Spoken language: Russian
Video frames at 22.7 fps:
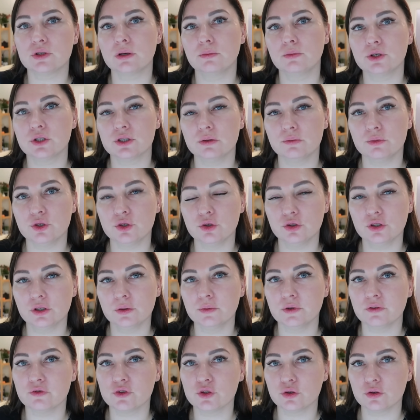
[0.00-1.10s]
с обычными
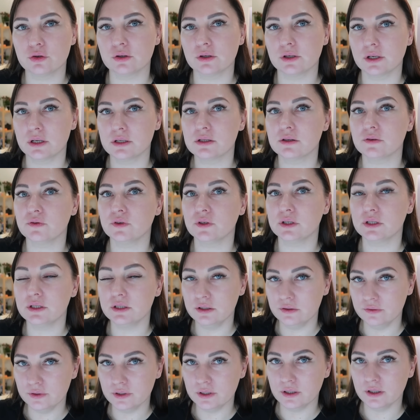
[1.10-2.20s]
щетками, в 40 раз
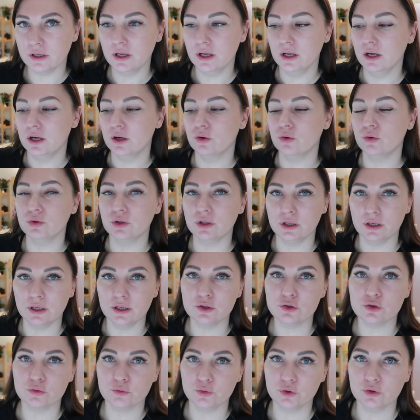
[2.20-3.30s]
эффективнее
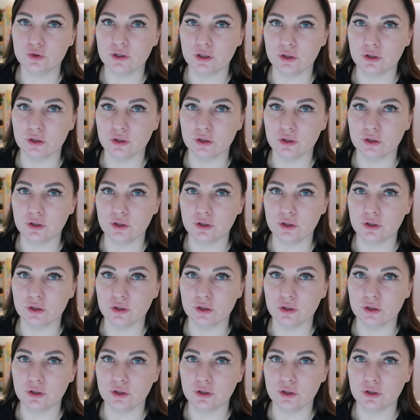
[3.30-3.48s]
удаляет зубной